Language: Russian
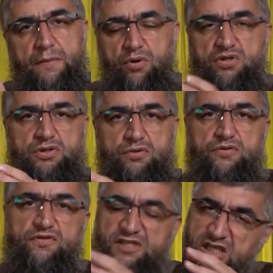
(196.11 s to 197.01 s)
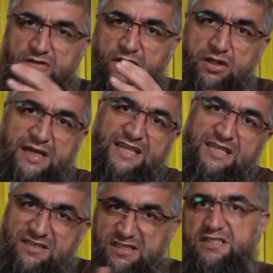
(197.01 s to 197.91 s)
После него через два года
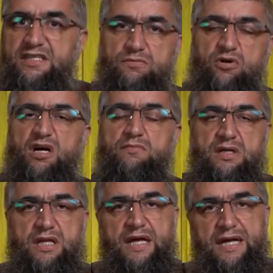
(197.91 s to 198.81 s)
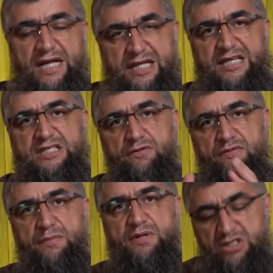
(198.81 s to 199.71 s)
родился сын Мухаммад. Или даже во
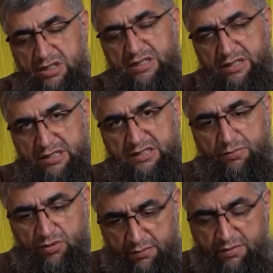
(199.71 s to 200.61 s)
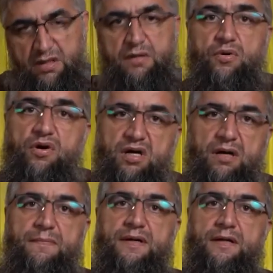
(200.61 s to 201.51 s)
время жизни родился, он был
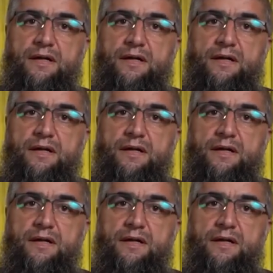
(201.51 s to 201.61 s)
ребенком.